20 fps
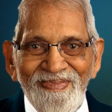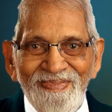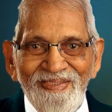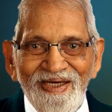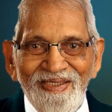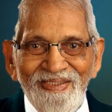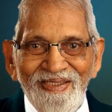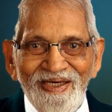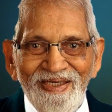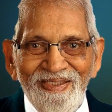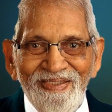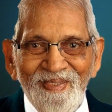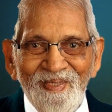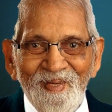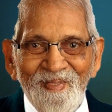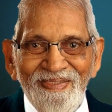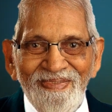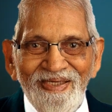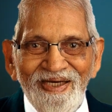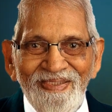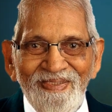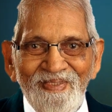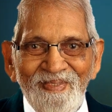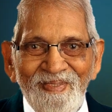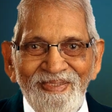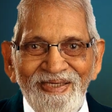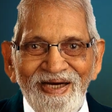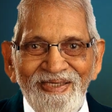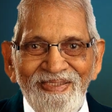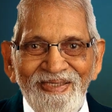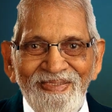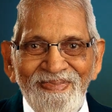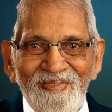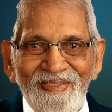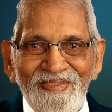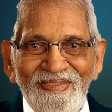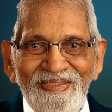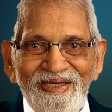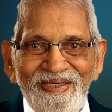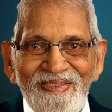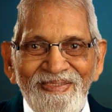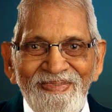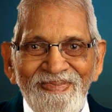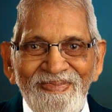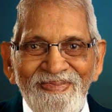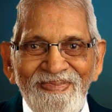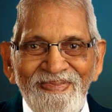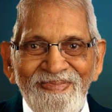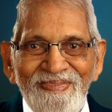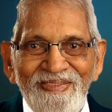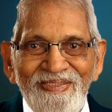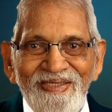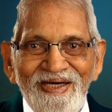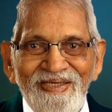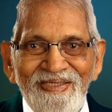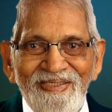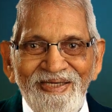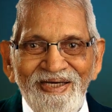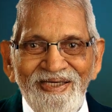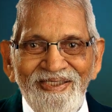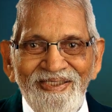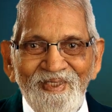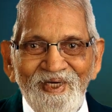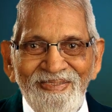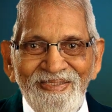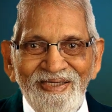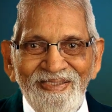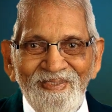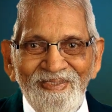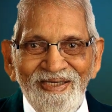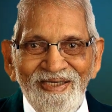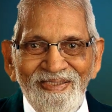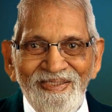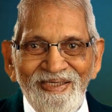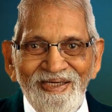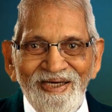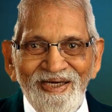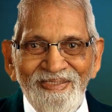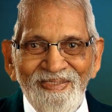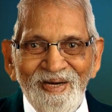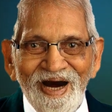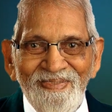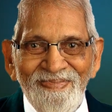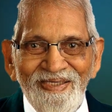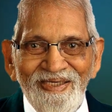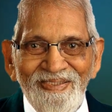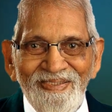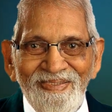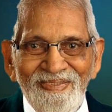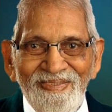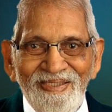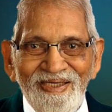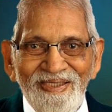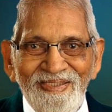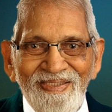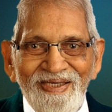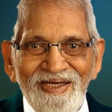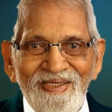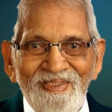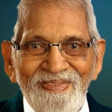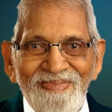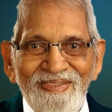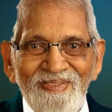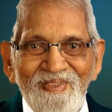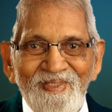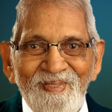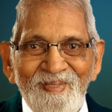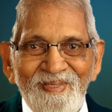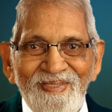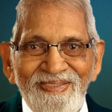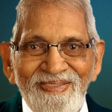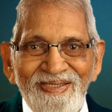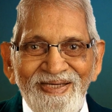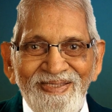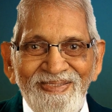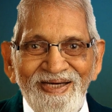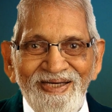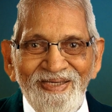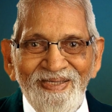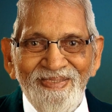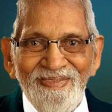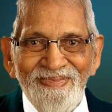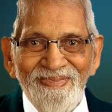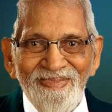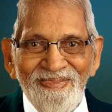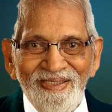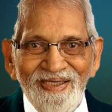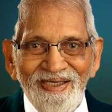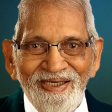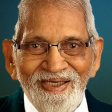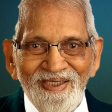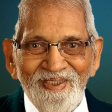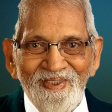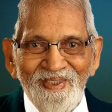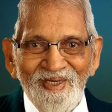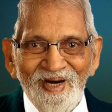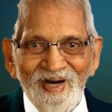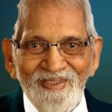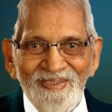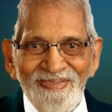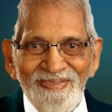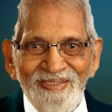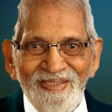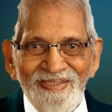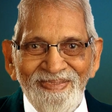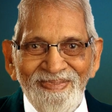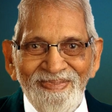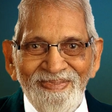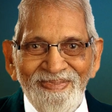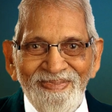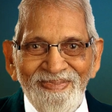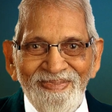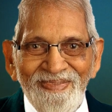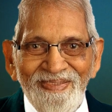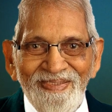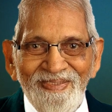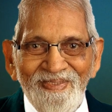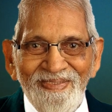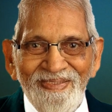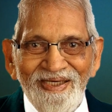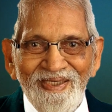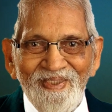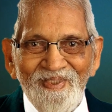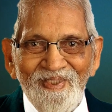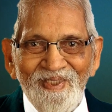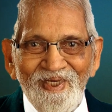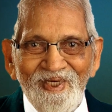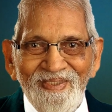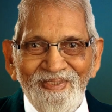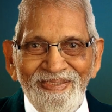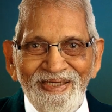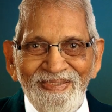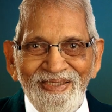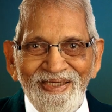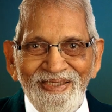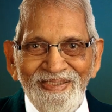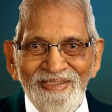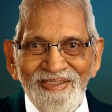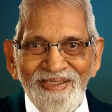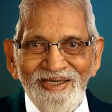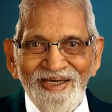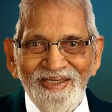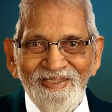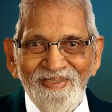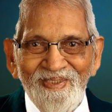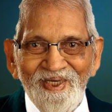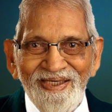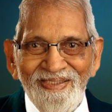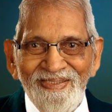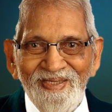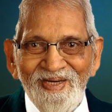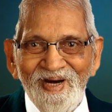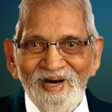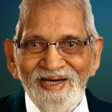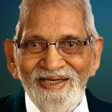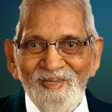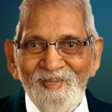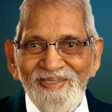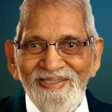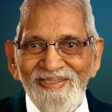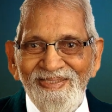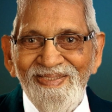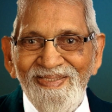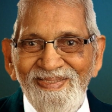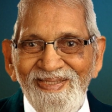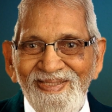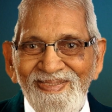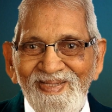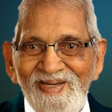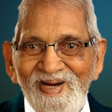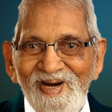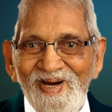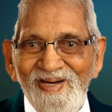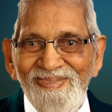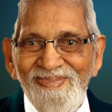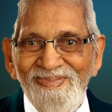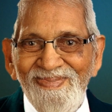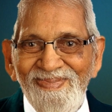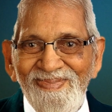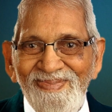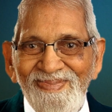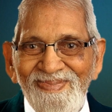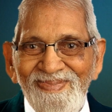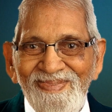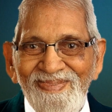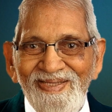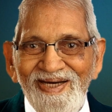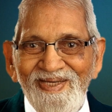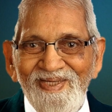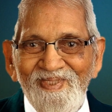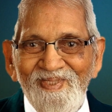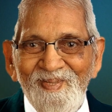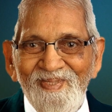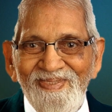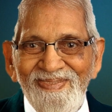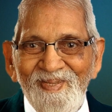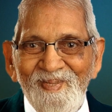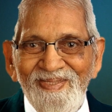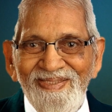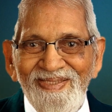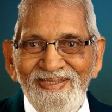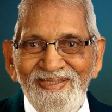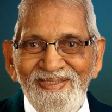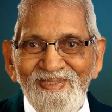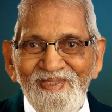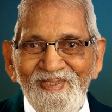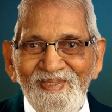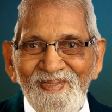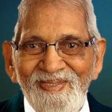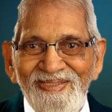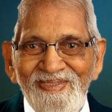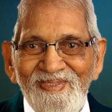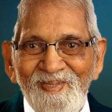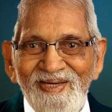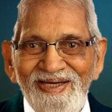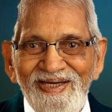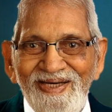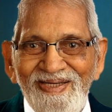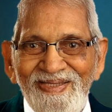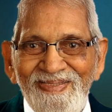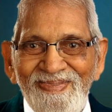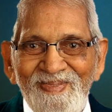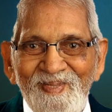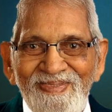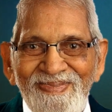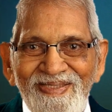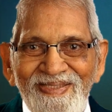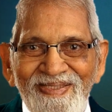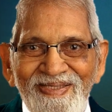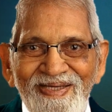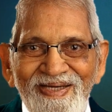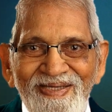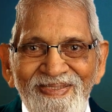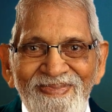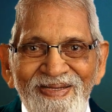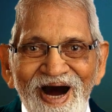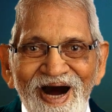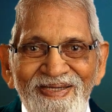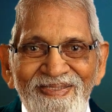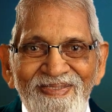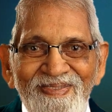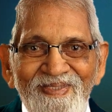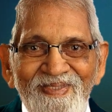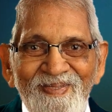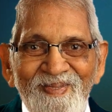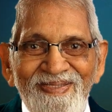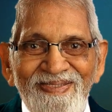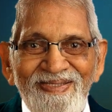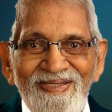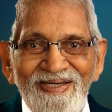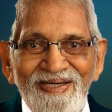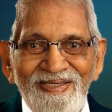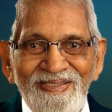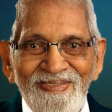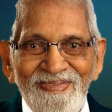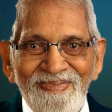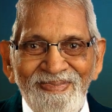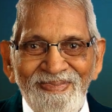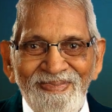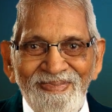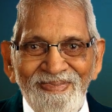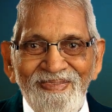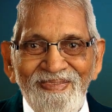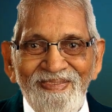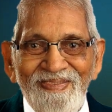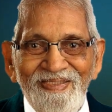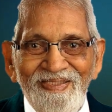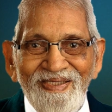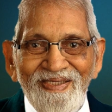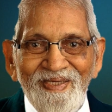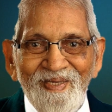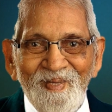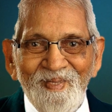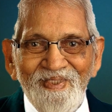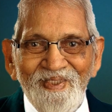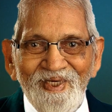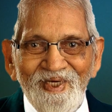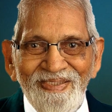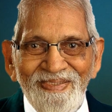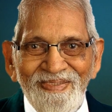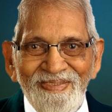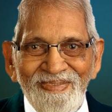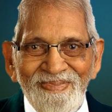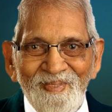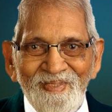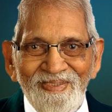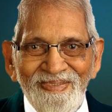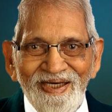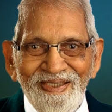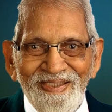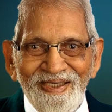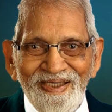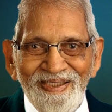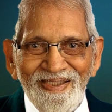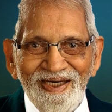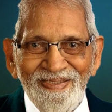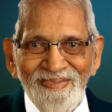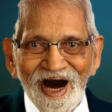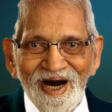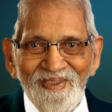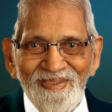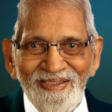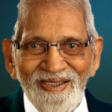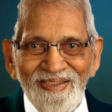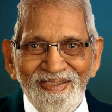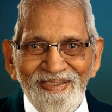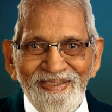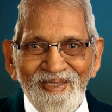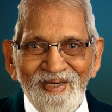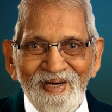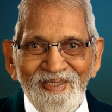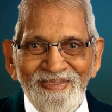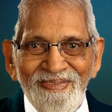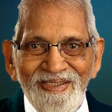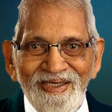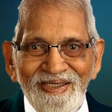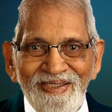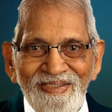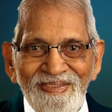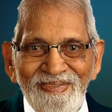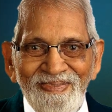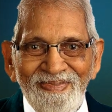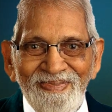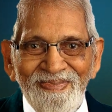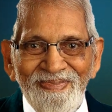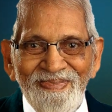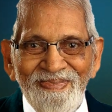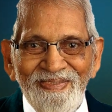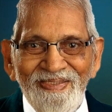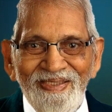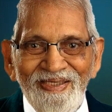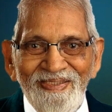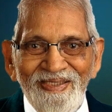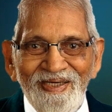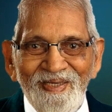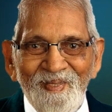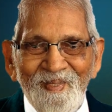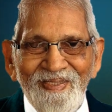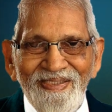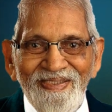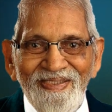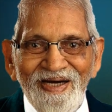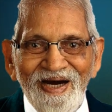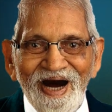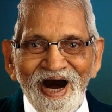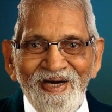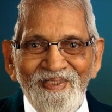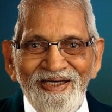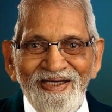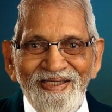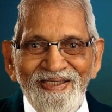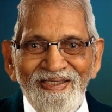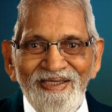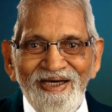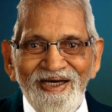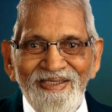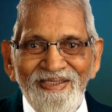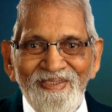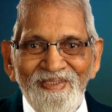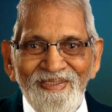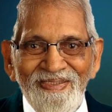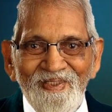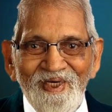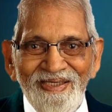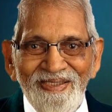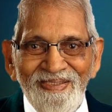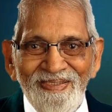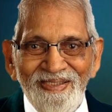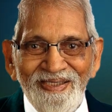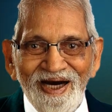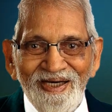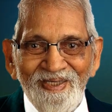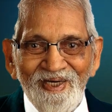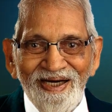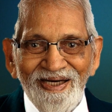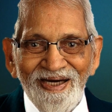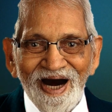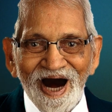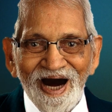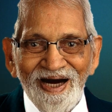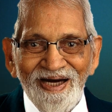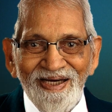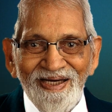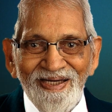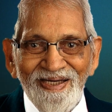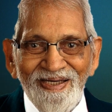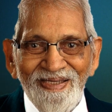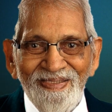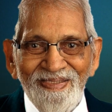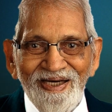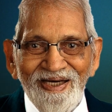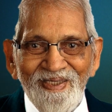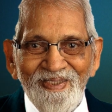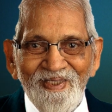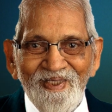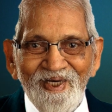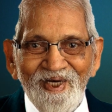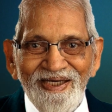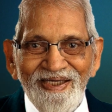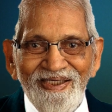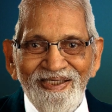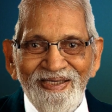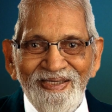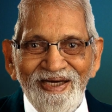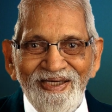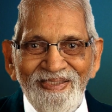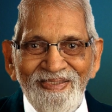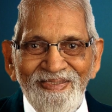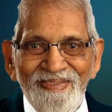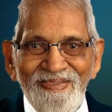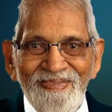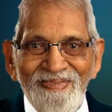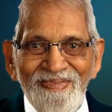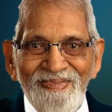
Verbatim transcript: తండ్రి రొట్టెలు పెట్టకపోతే నీవే స్వతంత్రంగా రొట్టెలను ఆజ్ఞాపించగలవు గదా ఇది శోధన మతైసువార్త నాలుగో అధ్యాయం నాలుగో వచనంలో యేసు ప్రభువు శోధనను ఎదుర్కొన్న విధానం చూడండి మనుష్యుడు రొట్టె వలన మాత్రము కాదుగాని దేవుని నోటి నుండి వచ్చే ప్రతి మాట వలన జీవిస్తాడు